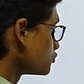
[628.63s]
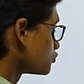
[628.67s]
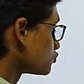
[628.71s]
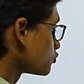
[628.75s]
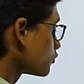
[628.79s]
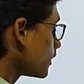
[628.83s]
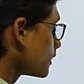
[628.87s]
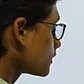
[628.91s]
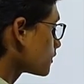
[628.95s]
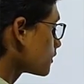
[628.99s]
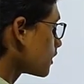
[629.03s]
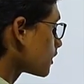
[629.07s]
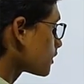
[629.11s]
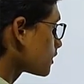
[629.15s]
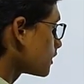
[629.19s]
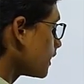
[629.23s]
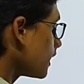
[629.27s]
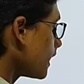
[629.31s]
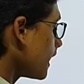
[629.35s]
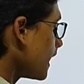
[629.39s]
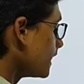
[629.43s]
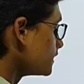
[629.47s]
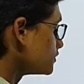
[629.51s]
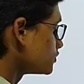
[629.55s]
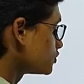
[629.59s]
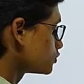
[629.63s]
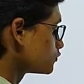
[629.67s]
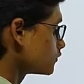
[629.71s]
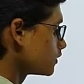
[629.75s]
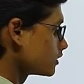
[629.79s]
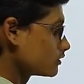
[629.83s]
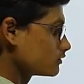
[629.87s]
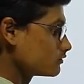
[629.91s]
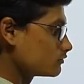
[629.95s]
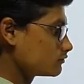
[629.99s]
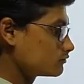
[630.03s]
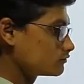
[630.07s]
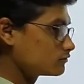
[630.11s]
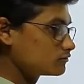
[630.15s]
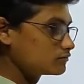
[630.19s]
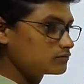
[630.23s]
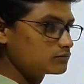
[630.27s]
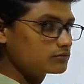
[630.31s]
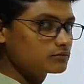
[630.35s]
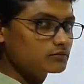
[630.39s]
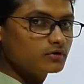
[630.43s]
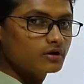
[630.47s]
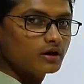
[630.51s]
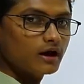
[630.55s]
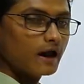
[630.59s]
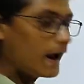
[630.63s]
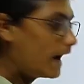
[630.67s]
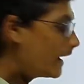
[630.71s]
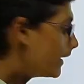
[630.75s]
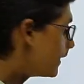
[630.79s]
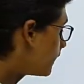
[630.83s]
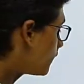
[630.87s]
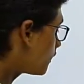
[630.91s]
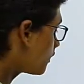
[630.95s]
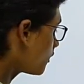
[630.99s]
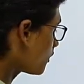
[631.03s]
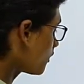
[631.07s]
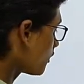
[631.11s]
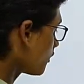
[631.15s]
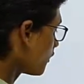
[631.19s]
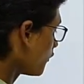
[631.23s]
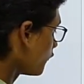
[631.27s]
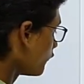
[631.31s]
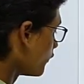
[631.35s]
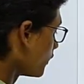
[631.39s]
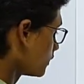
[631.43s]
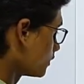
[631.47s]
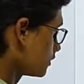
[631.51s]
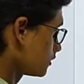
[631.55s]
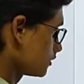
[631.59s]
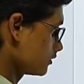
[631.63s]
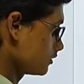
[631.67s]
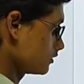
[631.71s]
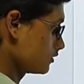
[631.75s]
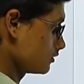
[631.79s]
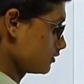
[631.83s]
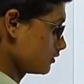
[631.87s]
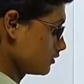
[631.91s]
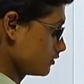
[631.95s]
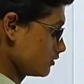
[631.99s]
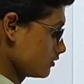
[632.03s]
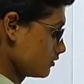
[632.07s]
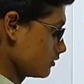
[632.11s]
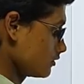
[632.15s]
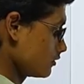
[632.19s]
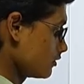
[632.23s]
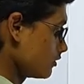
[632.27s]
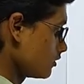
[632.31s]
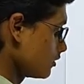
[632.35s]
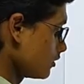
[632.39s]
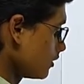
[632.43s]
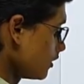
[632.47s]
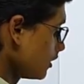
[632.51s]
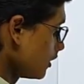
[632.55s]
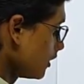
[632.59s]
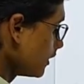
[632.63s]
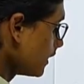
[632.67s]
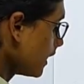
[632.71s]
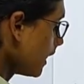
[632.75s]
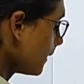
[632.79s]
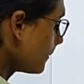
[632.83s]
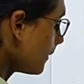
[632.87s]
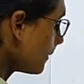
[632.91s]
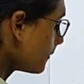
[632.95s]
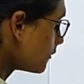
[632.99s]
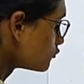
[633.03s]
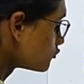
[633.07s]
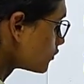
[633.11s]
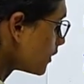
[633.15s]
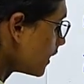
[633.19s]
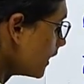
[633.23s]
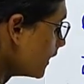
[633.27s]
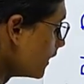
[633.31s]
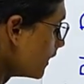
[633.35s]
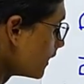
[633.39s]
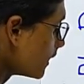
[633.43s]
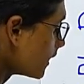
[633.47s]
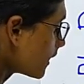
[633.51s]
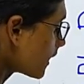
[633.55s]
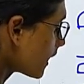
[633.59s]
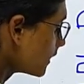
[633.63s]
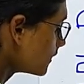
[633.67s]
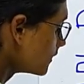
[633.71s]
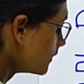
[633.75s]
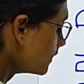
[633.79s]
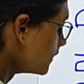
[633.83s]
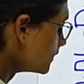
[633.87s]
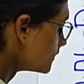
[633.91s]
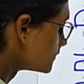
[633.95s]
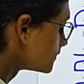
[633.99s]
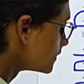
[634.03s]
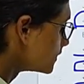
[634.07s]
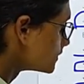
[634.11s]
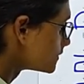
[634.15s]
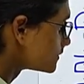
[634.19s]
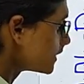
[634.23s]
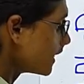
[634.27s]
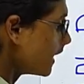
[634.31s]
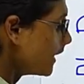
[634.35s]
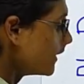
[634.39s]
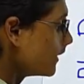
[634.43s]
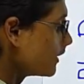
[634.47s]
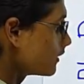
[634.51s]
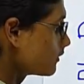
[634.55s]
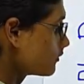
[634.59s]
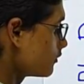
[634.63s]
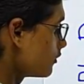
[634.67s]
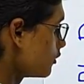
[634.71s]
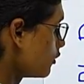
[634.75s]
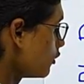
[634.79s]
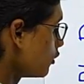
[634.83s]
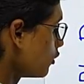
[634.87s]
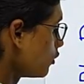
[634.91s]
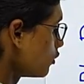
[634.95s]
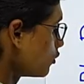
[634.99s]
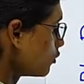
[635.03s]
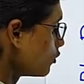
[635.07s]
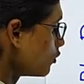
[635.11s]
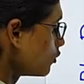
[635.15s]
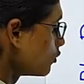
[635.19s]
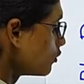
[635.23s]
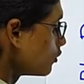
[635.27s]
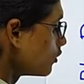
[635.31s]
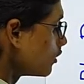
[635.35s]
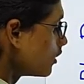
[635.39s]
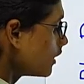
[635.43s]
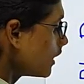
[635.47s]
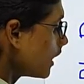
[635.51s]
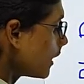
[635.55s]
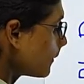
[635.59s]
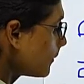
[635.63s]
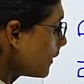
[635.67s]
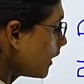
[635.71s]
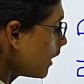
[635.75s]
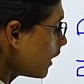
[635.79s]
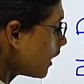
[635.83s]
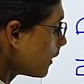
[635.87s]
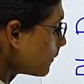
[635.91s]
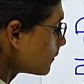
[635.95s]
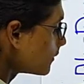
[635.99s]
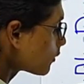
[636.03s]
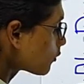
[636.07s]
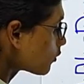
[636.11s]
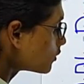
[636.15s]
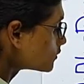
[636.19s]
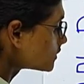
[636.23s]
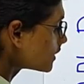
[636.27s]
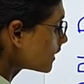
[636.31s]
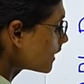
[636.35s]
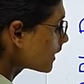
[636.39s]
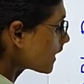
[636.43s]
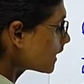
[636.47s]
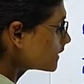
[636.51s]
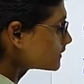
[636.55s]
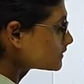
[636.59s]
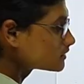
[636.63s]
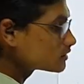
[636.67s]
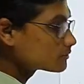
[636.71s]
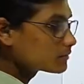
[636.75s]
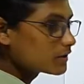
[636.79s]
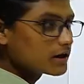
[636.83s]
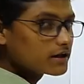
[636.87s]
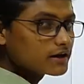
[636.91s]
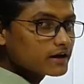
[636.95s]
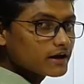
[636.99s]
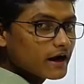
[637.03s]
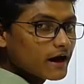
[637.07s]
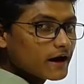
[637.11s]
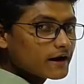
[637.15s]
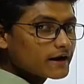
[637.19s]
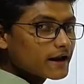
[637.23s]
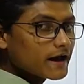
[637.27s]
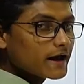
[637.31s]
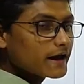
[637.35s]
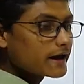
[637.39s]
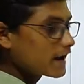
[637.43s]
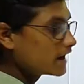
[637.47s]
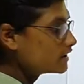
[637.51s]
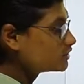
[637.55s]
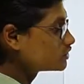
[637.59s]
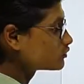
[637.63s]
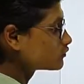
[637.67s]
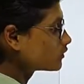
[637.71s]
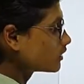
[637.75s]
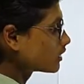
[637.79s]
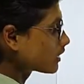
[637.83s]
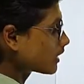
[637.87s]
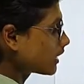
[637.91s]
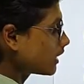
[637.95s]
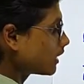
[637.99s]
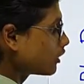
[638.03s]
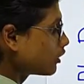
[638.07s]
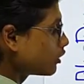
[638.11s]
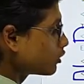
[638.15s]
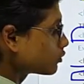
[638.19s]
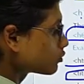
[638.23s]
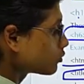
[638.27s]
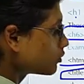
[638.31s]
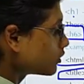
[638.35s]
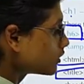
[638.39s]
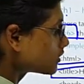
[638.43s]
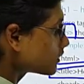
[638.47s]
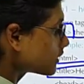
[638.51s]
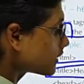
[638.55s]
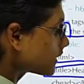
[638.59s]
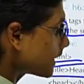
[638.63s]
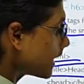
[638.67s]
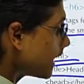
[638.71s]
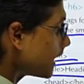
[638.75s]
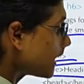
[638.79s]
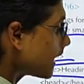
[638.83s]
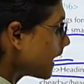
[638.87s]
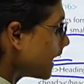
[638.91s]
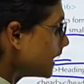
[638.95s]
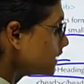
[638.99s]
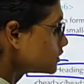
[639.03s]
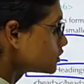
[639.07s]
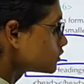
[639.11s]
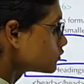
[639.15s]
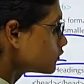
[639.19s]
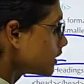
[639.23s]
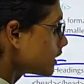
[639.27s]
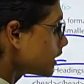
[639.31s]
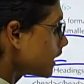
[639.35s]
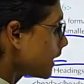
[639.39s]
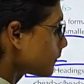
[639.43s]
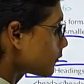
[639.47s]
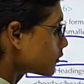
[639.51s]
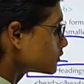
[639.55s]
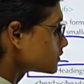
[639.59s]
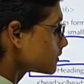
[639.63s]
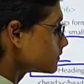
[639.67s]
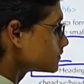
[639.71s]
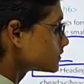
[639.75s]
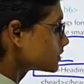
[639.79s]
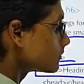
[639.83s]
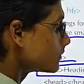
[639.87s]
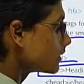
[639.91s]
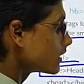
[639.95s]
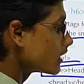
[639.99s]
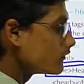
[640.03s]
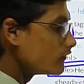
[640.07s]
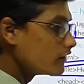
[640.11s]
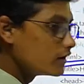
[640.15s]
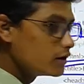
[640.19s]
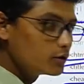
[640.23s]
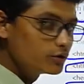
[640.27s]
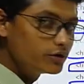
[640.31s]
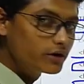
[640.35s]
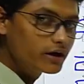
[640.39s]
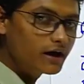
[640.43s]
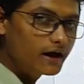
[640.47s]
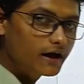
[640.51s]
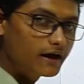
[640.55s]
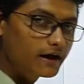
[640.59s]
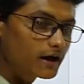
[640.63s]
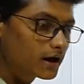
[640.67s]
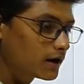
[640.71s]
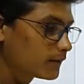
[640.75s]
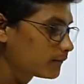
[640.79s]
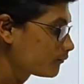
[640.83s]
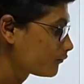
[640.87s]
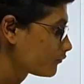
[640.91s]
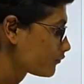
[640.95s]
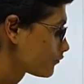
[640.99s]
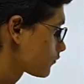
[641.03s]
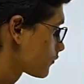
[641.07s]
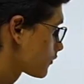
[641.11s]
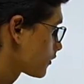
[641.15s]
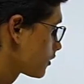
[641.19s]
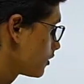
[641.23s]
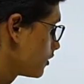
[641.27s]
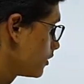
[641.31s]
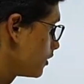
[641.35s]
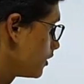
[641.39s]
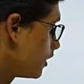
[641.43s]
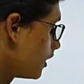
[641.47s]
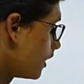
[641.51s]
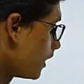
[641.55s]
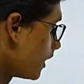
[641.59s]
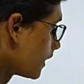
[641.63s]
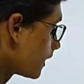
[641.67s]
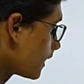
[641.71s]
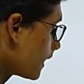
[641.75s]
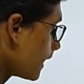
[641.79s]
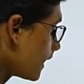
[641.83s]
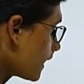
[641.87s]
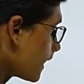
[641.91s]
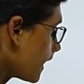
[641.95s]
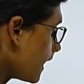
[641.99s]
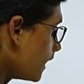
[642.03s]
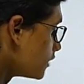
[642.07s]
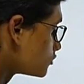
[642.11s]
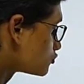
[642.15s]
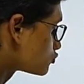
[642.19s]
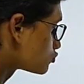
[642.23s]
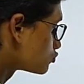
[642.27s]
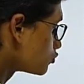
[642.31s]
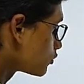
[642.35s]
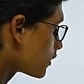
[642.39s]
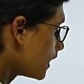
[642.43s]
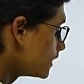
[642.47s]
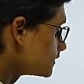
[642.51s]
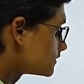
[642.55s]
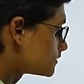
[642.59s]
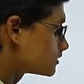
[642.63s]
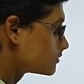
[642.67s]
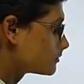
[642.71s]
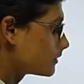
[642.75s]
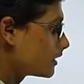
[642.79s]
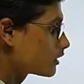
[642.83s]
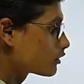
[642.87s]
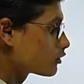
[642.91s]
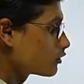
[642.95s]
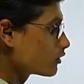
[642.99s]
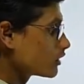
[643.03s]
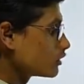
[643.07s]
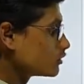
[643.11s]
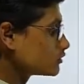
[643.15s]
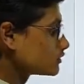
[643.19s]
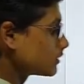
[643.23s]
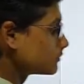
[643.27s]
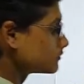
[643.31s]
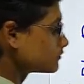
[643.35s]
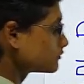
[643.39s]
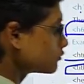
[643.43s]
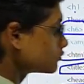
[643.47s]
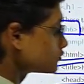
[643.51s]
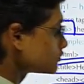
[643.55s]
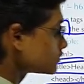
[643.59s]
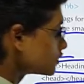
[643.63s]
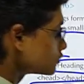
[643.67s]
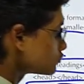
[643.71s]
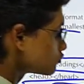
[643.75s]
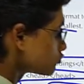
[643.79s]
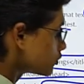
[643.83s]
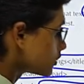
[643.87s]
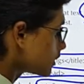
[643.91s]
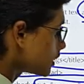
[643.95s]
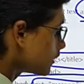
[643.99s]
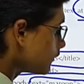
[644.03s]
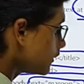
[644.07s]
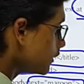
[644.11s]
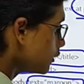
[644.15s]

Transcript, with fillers: शुरुआत करते हैं एच वन हेडिंग वन यहाँ पे हमने जो हेडिंग लिखा है दिस इज हेडिंग यहाँ पे हमने कौन सा टैग का इस्तेमाल किया है टैग एच वन का तो टैग एच वन आपको सबसे बड़ी वैल्यू दिखाएगा टैग एच टू का इस्तेमाल करोगे तो सब उससे छोटी